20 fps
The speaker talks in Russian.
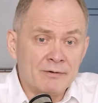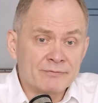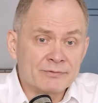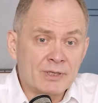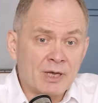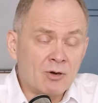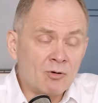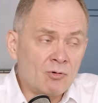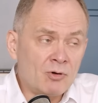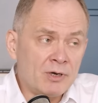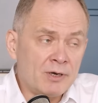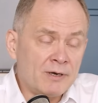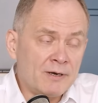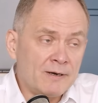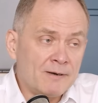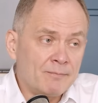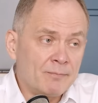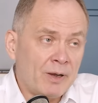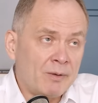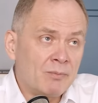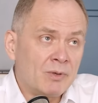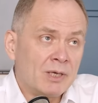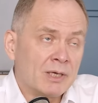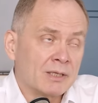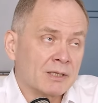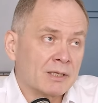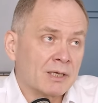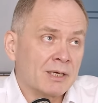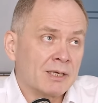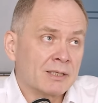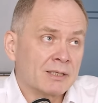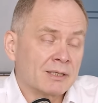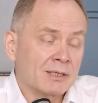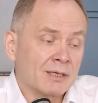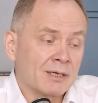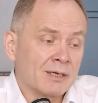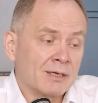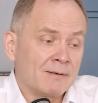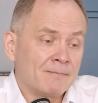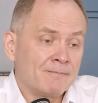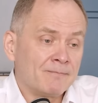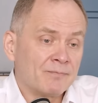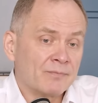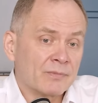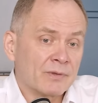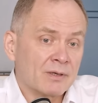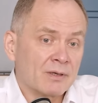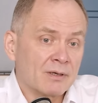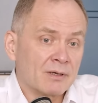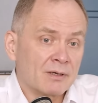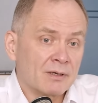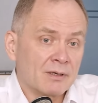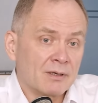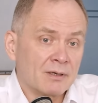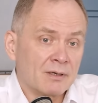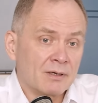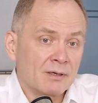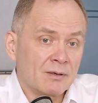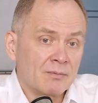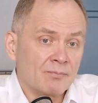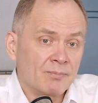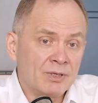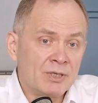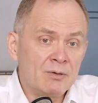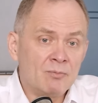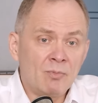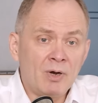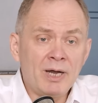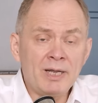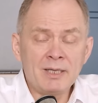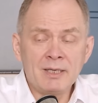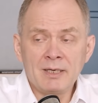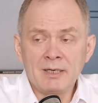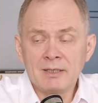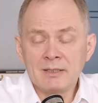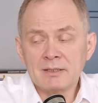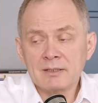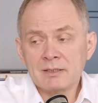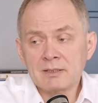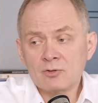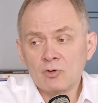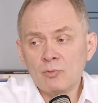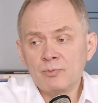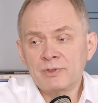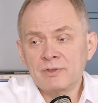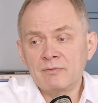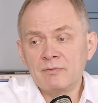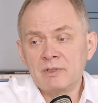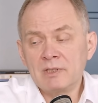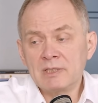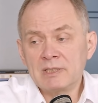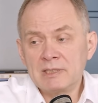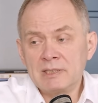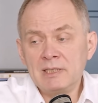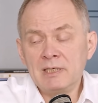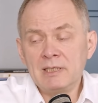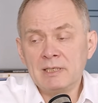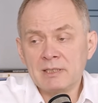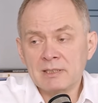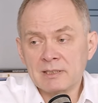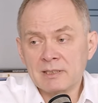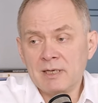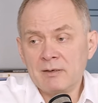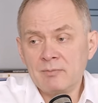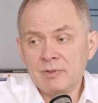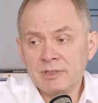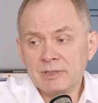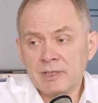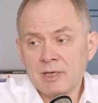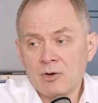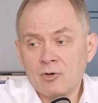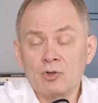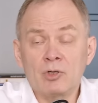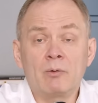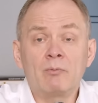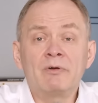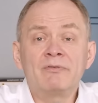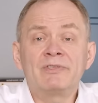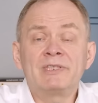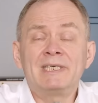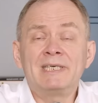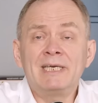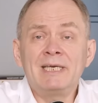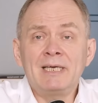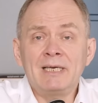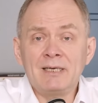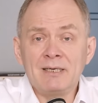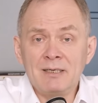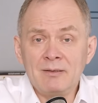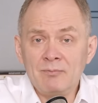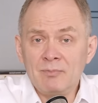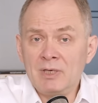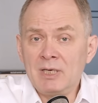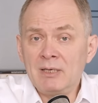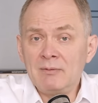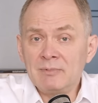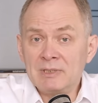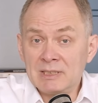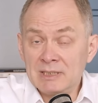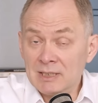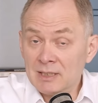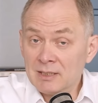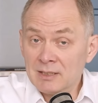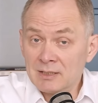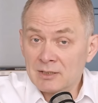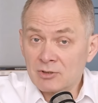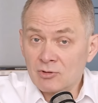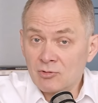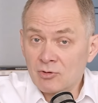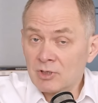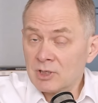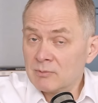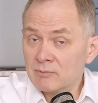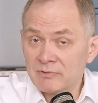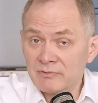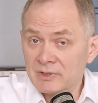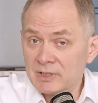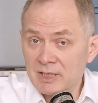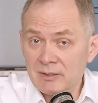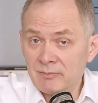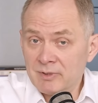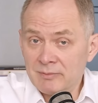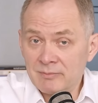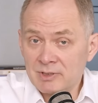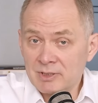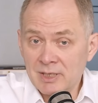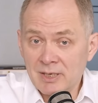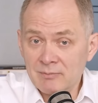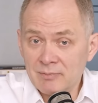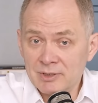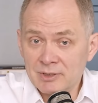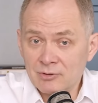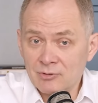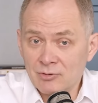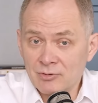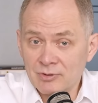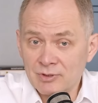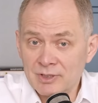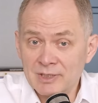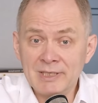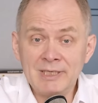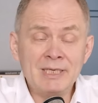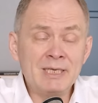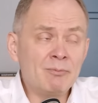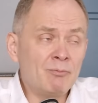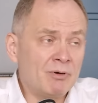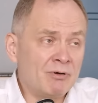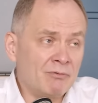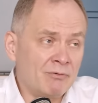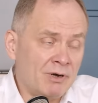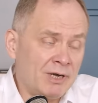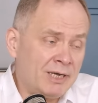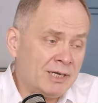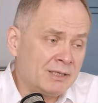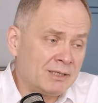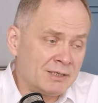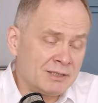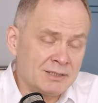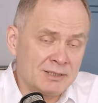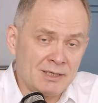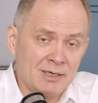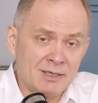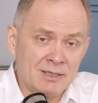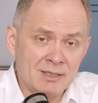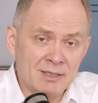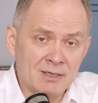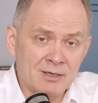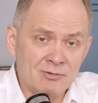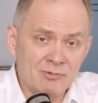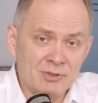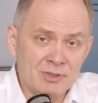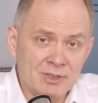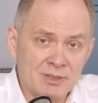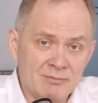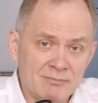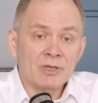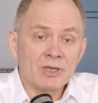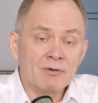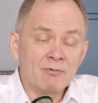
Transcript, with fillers: Второй момент — это понимание собственных сильных и слабых сторон. А мы все имеем сильные стороны, мы все имеем слабые стороны. Не бывает идеальных людей.